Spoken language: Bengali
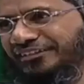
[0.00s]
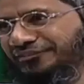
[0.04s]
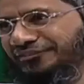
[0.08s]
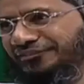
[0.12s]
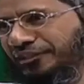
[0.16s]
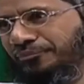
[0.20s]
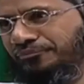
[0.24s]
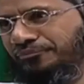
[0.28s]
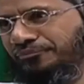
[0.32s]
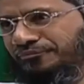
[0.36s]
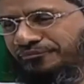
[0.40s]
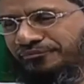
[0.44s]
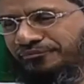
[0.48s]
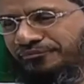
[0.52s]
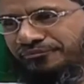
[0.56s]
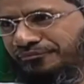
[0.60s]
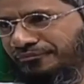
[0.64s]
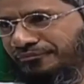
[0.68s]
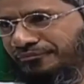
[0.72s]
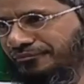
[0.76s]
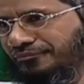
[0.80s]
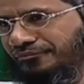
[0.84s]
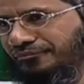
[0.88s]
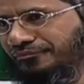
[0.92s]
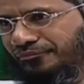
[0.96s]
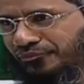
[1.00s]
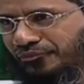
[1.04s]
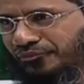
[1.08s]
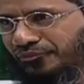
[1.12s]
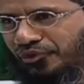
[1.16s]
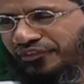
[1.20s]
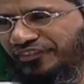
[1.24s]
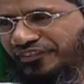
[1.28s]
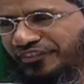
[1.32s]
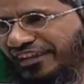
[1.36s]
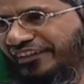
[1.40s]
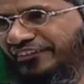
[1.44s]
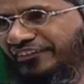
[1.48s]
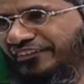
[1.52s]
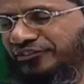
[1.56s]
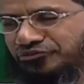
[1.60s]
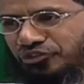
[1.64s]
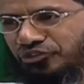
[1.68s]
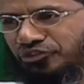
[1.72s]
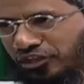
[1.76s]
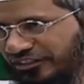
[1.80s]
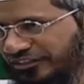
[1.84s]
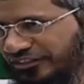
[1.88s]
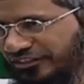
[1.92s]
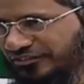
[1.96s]
ছেলেটাকে ফোন
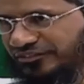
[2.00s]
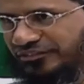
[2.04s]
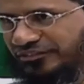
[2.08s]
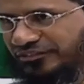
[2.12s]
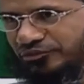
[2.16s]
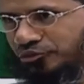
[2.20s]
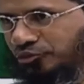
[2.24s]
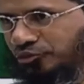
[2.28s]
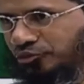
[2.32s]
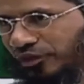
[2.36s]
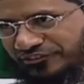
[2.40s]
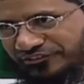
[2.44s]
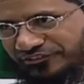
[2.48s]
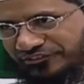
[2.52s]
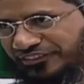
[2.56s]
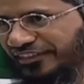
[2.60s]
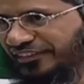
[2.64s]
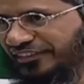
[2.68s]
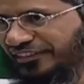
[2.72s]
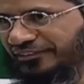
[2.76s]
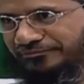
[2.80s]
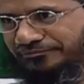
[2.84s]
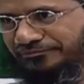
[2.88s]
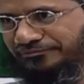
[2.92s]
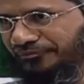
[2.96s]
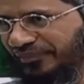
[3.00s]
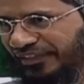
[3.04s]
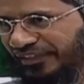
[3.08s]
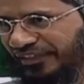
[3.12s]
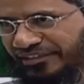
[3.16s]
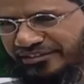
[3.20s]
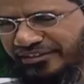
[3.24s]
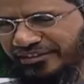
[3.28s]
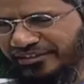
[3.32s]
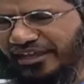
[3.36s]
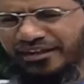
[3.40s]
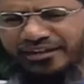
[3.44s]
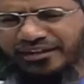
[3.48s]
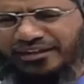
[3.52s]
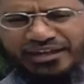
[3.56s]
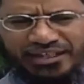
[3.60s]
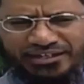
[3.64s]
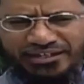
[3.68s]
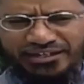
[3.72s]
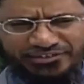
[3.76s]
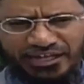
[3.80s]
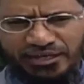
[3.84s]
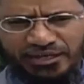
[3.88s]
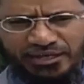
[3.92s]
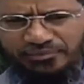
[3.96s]
করে তার সাথে কথা বলে
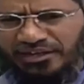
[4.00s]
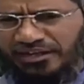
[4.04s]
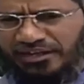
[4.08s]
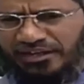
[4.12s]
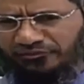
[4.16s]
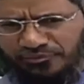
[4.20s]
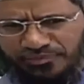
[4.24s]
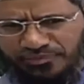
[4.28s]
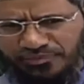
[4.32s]
তখন সেই